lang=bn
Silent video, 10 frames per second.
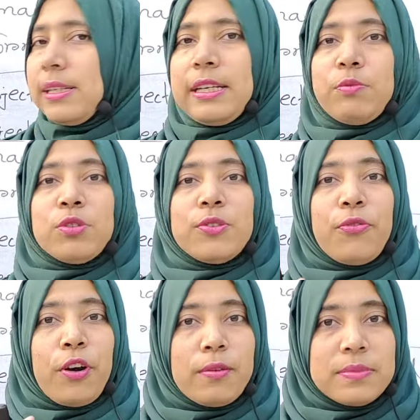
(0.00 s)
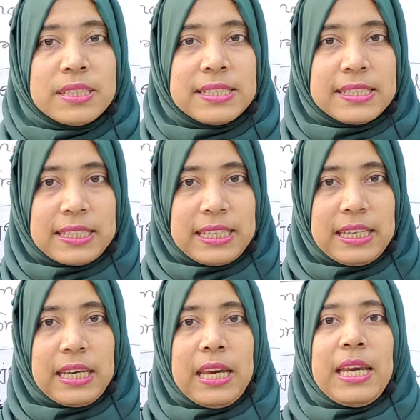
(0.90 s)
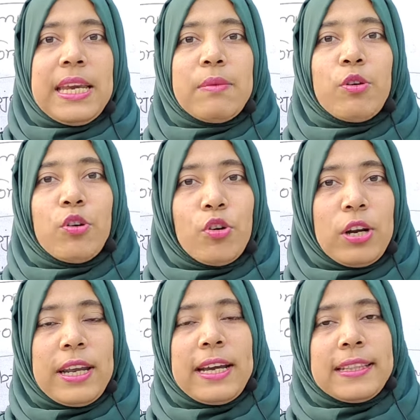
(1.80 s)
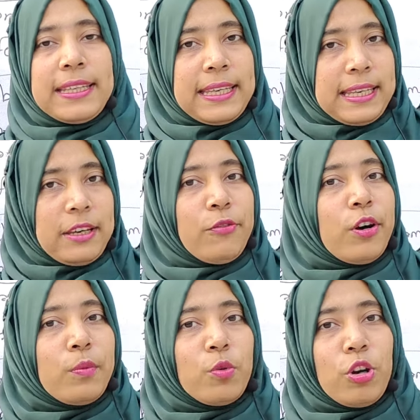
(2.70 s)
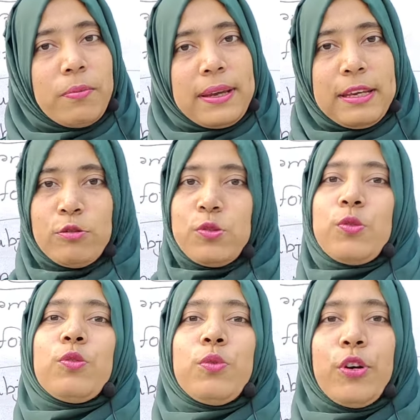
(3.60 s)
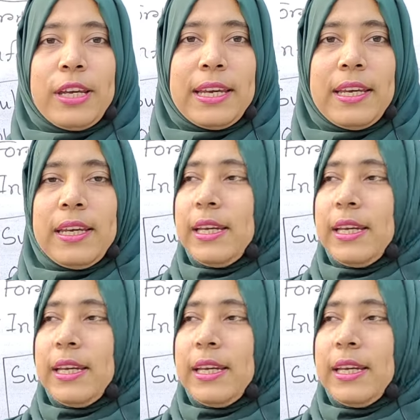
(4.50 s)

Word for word: জেনে নিব যে ফর্ম জিনিসটা কি এবং কোন লেখাতে কি কি ফর্মগুলো আমরা ইউজ করব ওকে